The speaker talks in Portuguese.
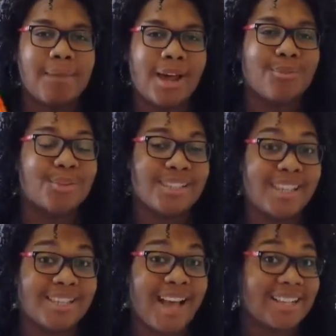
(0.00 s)
para
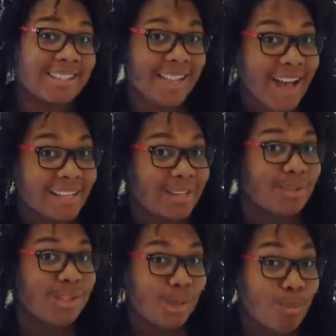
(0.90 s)
vocês gastarem
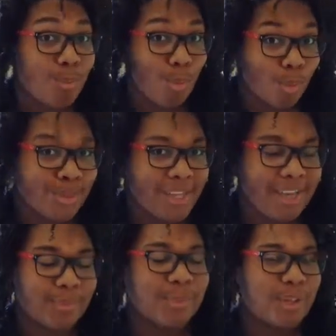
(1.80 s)
o seu
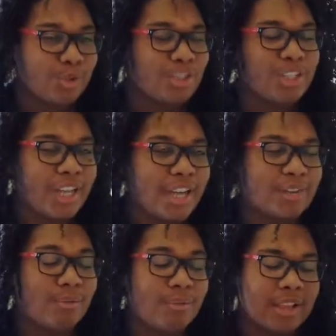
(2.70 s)
money
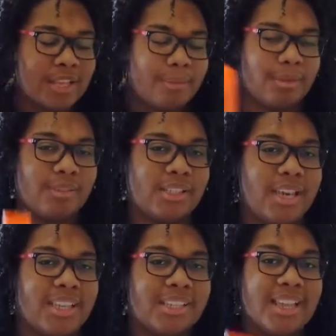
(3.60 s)
dinheiro, vou falar aqui pra
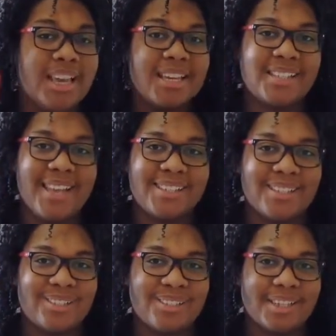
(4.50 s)
vocês se
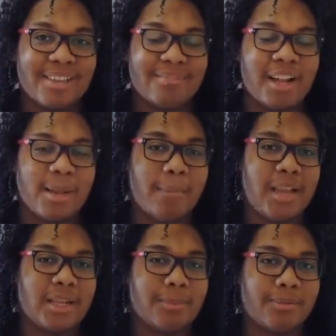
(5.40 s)
esses dois aqui vale a
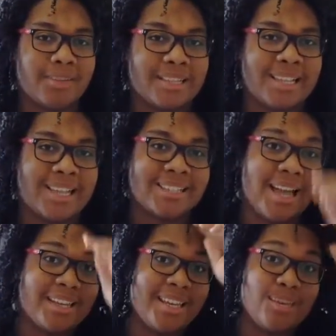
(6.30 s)
pena pra vocês
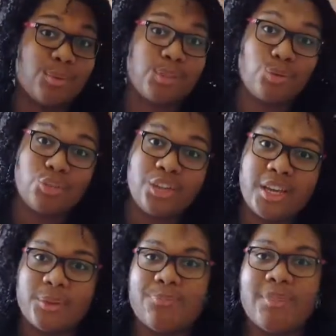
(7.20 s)
gastarem aí o seu dinheiro.